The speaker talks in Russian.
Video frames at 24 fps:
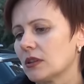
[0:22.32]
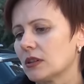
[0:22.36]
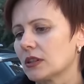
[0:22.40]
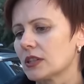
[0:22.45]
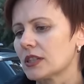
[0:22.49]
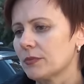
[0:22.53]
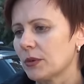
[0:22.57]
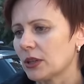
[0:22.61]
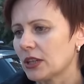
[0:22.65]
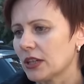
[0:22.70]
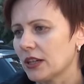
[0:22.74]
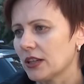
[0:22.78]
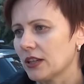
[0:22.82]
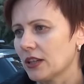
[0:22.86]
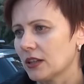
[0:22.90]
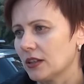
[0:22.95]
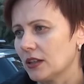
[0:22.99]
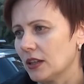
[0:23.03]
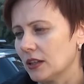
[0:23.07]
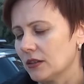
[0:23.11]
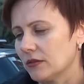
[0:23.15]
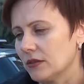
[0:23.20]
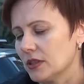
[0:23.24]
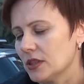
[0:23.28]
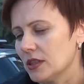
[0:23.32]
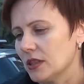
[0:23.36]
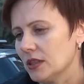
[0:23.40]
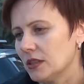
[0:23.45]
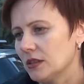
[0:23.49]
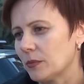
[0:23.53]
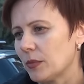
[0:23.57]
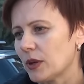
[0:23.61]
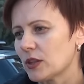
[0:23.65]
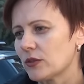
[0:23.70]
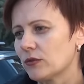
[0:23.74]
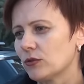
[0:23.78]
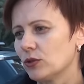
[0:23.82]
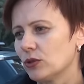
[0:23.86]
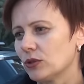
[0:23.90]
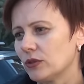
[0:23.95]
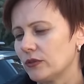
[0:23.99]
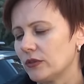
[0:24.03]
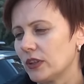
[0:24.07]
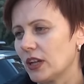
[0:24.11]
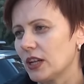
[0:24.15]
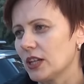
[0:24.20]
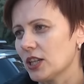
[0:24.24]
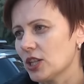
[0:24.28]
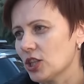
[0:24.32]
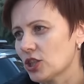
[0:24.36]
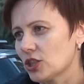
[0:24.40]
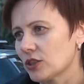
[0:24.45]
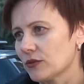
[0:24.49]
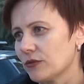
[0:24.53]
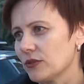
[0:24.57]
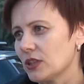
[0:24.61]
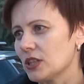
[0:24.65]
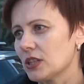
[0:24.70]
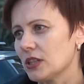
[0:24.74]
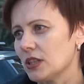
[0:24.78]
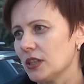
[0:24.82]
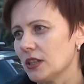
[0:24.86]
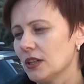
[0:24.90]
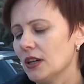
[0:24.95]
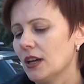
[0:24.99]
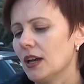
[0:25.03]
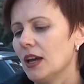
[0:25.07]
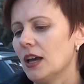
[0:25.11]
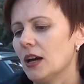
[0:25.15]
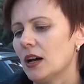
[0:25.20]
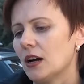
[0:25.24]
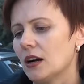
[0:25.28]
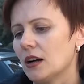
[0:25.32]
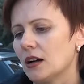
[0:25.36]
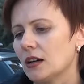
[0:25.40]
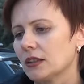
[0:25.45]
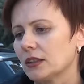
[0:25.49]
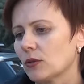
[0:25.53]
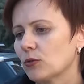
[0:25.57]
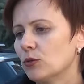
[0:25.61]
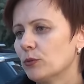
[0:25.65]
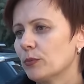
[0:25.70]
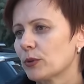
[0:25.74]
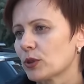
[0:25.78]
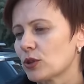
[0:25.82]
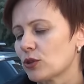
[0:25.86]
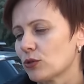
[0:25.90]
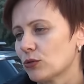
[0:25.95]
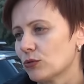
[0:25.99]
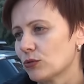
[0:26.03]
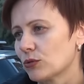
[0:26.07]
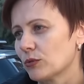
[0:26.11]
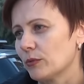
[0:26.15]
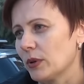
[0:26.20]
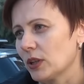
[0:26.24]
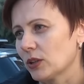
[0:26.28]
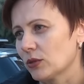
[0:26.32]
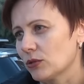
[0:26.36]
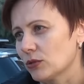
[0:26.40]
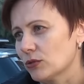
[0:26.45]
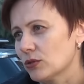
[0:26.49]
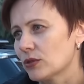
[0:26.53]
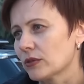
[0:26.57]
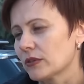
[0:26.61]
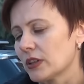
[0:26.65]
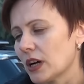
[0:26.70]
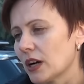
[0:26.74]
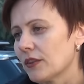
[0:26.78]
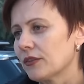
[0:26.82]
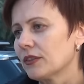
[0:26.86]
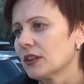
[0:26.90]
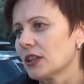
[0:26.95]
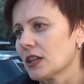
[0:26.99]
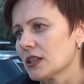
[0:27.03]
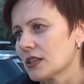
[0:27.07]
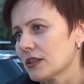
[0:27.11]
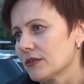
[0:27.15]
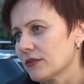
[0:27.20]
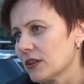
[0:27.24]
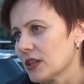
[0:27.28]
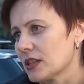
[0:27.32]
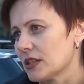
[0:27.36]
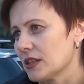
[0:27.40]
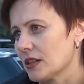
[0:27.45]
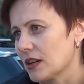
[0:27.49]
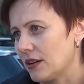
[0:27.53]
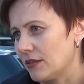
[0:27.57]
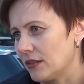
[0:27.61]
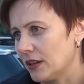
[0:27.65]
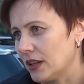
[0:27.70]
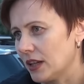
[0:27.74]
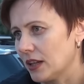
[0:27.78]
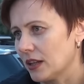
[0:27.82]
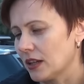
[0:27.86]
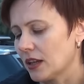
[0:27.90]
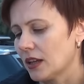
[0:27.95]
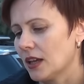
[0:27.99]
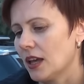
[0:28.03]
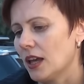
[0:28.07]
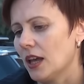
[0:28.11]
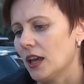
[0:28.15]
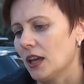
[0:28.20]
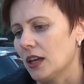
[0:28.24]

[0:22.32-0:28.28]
рассмотрение данного дела позволит в дальнейшем вести такую процедуру банкротства, как финансовое оздоровление,